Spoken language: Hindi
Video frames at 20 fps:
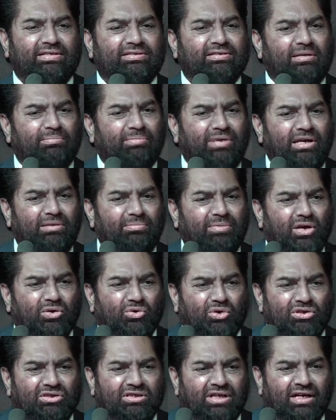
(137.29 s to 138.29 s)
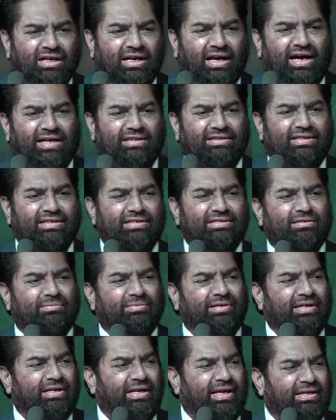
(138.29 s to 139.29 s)
इस ज़मीन में कोई जंगलात की
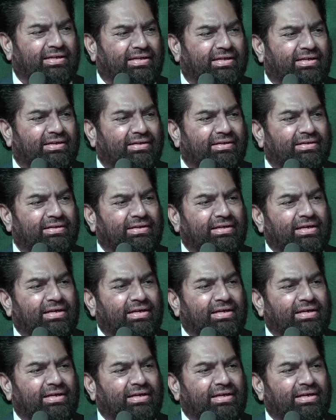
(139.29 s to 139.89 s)
ज़मीन नहीं है